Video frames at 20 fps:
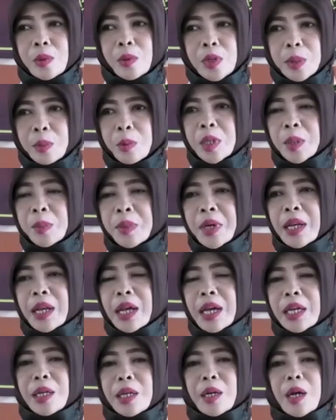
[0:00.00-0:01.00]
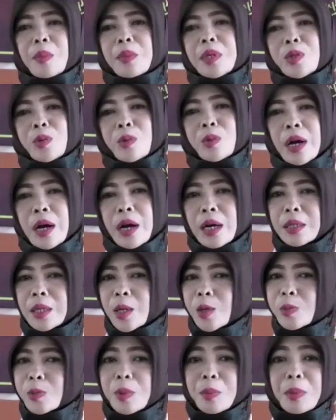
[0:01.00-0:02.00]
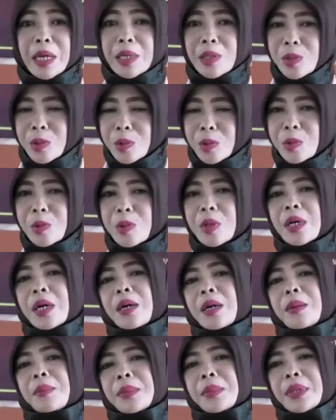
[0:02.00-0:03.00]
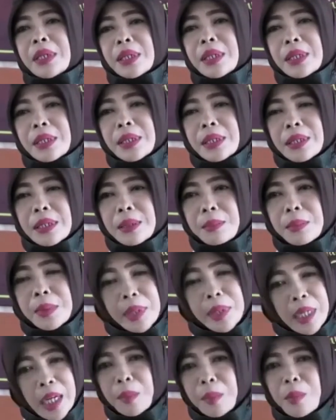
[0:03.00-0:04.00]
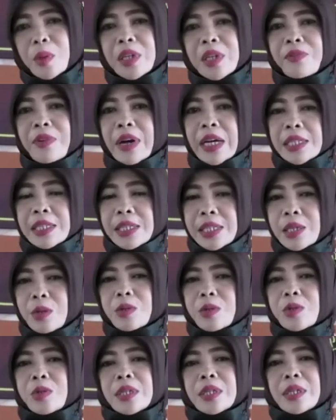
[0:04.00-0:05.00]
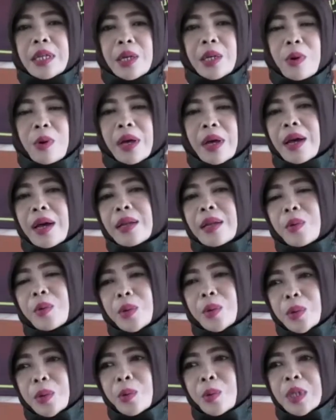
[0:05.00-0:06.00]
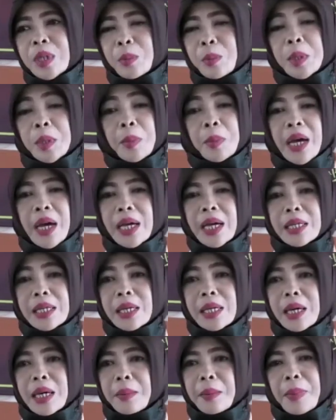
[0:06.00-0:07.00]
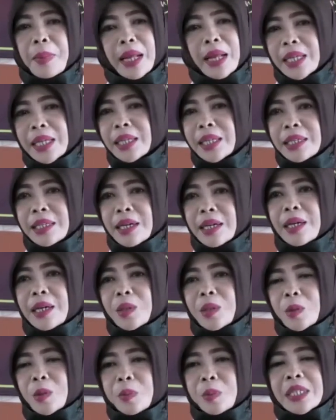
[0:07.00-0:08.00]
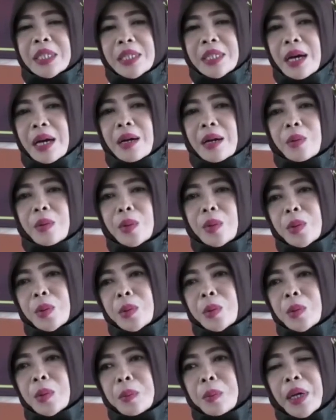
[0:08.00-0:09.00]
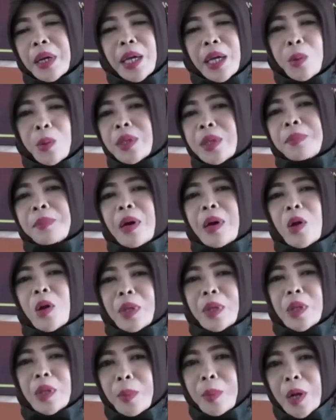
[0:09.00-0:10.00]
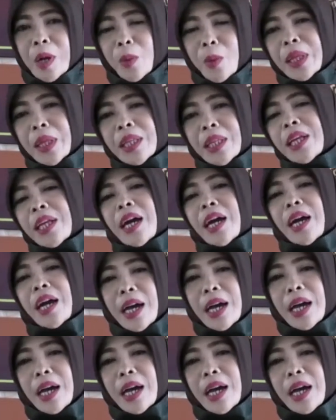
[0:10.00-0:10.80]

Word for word: budak-budak yang lain kami juga akan terus mengacu memberikan motivasi khususnya dari Kuara untuk budak-budak tidak itu bisa untuk mengikuti parameter-parameter yang